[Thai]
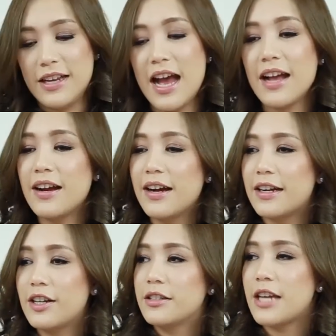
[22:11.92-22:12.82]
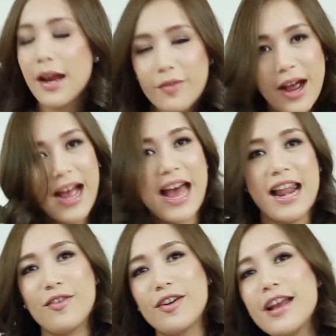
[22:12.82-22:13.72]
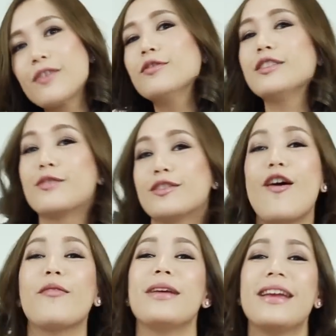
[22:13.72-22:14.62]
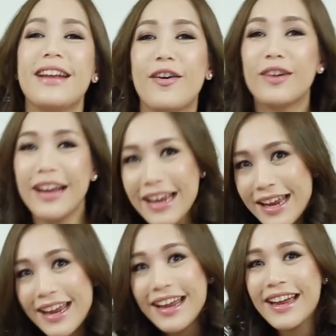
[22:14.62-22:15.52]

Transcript: ถ้าเกิดเช็คราคาแล้วก็ยังรู้สึกว่าต้องมีเดี๋ยวนี้